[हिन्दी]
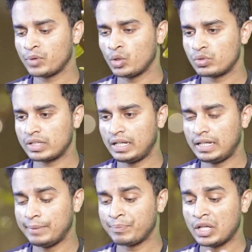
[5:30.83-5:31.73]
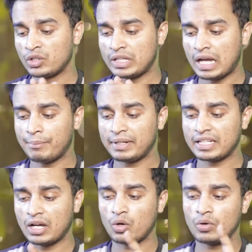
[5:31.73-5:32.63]
तो उसके लिए तो यहाँ पर
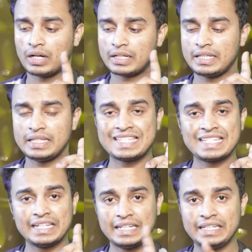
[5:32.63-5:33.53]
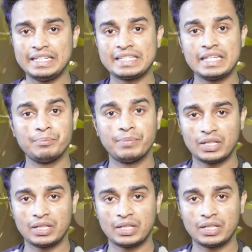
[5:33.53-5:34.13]
क्या होगा कि स्क्रीन इसकी